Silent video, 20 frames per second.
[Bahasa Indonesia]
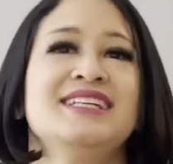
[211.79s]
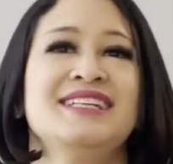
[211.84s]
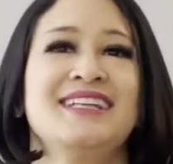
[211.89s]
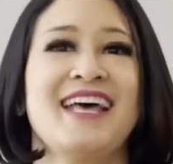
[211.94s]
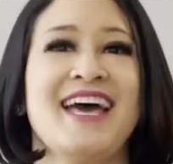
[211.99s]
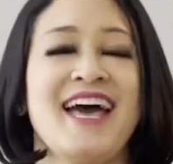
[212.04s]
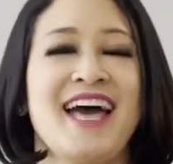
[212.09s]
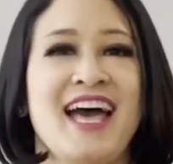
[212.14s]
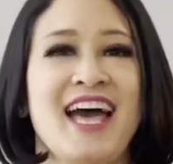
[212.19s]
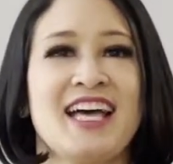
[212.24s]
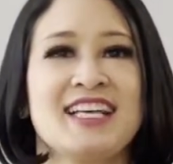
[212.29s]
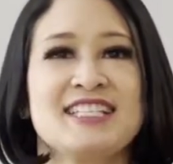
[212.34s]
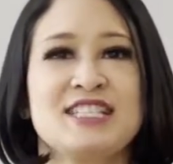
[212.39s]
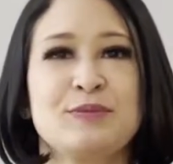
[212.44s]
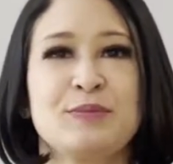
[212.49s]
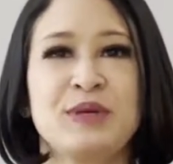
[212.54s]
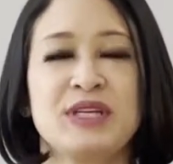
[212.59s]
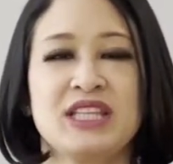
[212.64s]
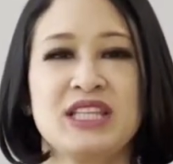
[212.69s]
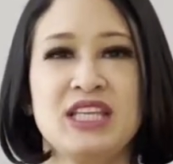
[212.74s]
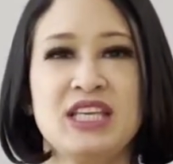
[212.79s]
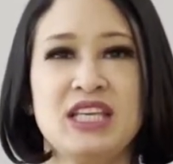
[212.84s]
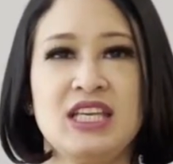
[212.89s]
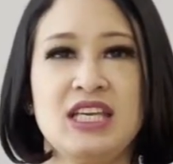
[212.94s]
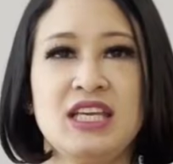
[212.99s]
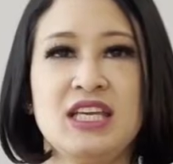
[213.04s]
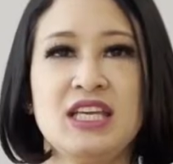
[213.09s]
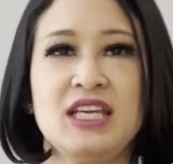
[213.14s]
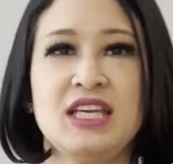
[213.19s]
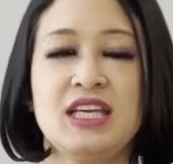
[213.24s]
Nah,
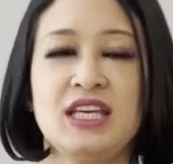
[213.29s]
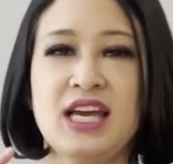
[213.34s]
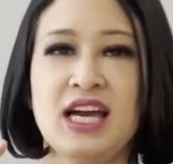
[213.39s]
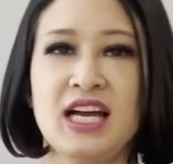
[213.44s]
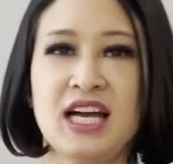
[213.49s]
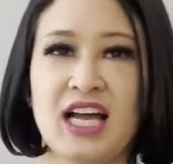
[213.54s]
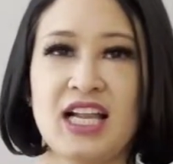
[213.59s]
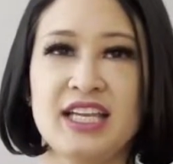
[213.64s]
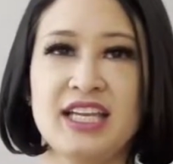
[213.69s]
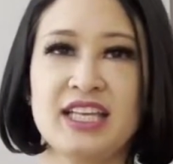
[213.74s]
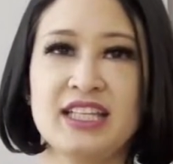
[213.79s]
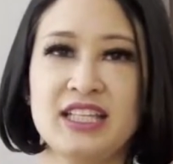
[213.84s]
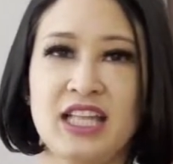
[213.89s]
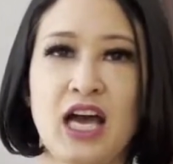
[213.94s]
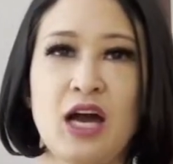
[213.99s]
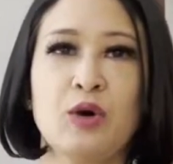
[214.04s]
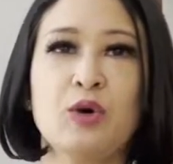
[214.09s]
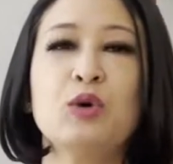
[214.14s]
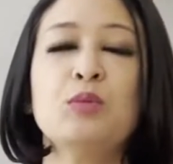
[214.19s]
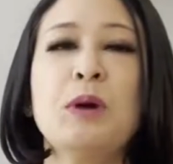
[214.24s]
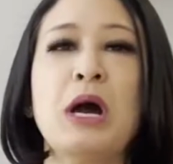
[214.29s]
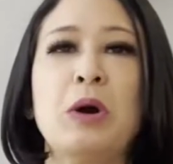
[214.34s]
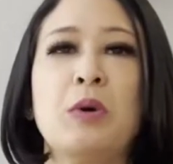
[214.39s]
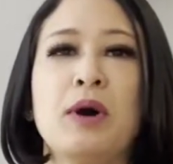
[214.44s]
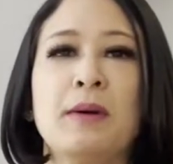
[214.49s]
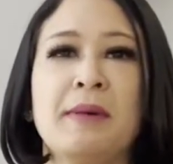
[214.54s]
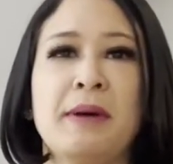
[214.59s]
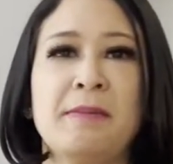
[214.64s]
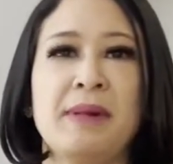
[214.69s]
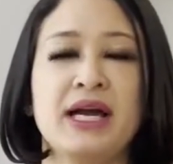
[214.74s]
seperti yang kalian tahu
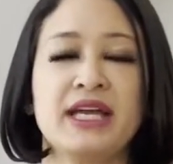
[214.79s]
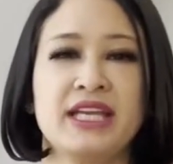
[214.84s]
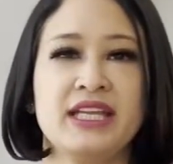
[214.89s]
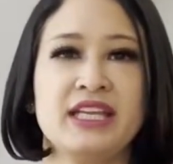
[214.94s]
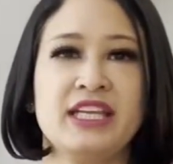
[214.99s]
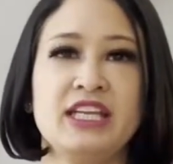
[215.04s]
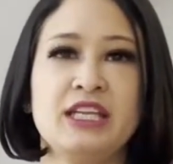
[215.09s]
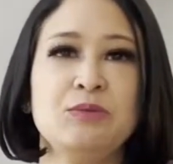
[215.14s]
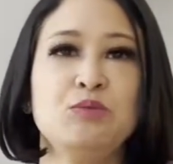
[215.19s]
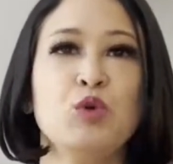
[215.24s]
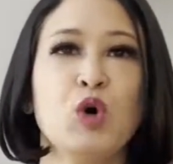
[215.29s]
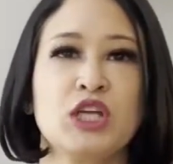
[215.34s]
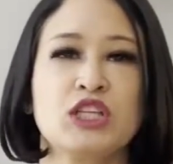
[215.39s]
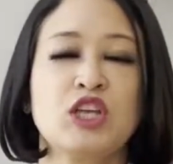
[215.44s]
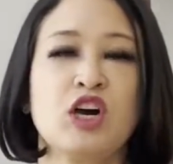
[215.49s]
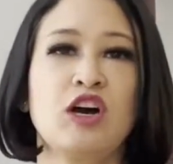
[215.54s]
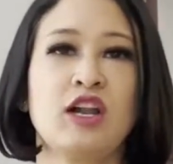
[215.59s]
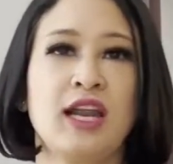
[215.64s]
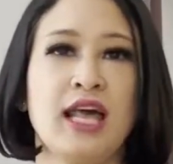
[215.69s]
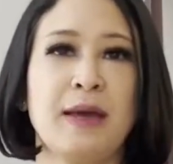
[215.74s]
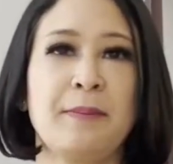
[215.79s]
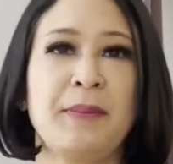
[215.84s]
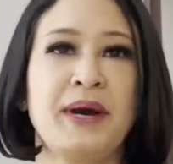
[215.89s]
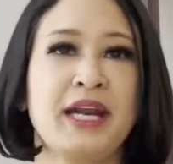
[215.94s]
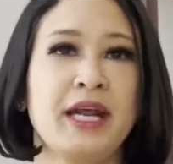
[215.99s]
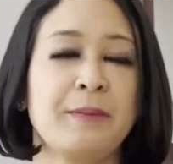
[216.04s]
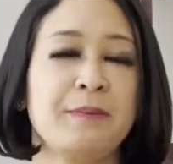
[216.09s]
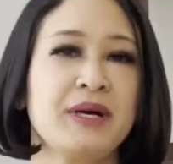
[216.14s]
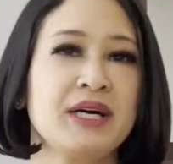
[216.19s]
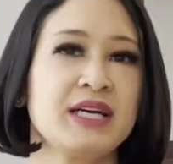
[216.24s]
bahwa memang ini dibuat oleh
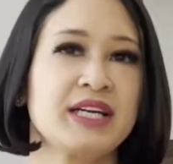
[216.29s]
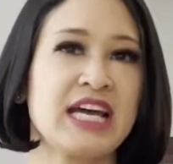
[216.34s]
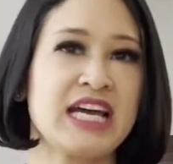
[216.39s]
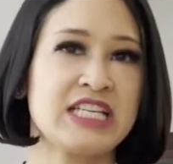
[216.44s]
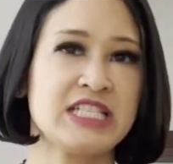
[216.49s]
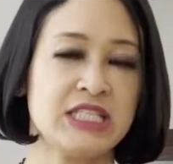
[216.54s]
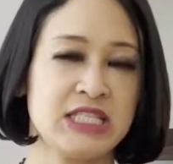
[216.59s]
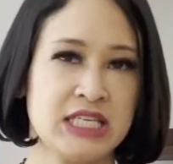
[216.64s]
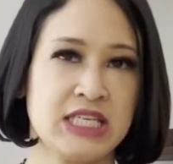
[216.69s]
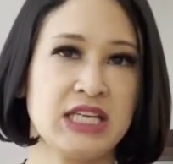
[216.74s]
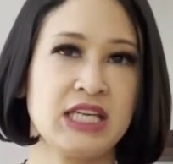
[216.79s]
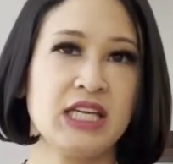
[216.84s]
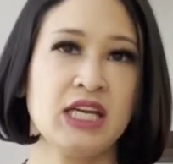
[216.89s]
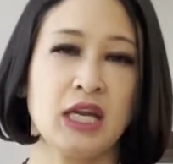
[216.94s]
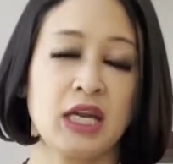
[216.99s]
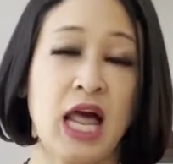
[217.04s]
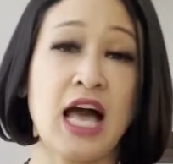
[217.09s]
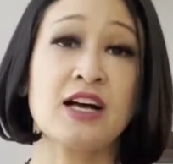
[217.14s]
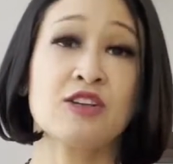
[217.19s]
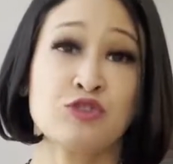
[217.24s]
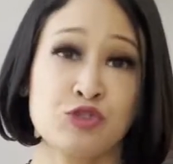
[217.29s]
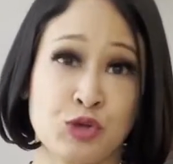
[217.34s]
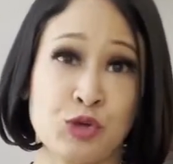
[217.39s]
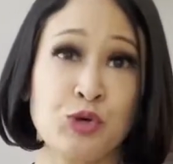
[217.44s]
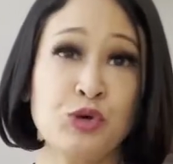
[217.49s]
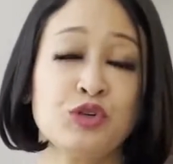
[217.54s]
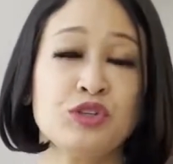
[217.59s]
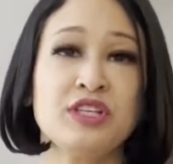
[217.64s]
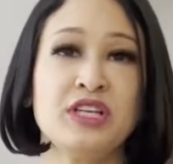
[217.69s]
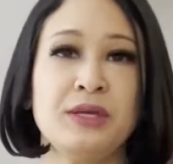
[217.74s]
para pengrajin
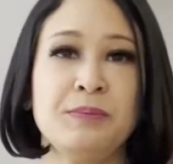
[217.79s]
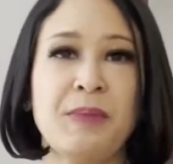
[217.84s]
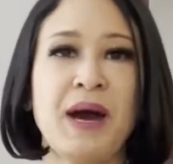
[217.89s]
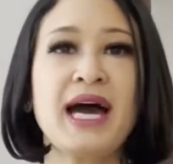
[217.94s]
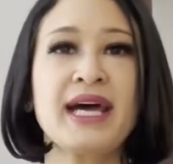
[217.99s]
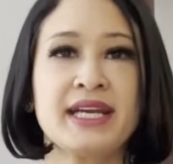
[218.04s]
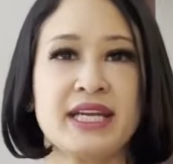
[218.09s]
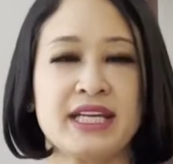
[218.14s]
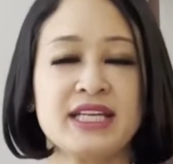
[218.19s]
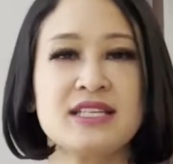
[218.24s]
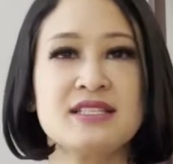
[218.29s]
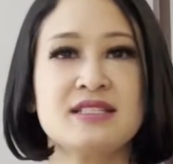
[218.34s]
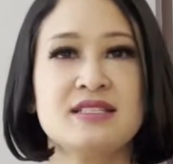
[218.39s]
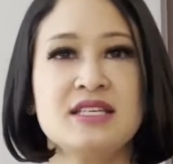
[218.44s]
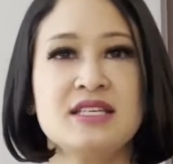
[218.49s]
langsung di Paris.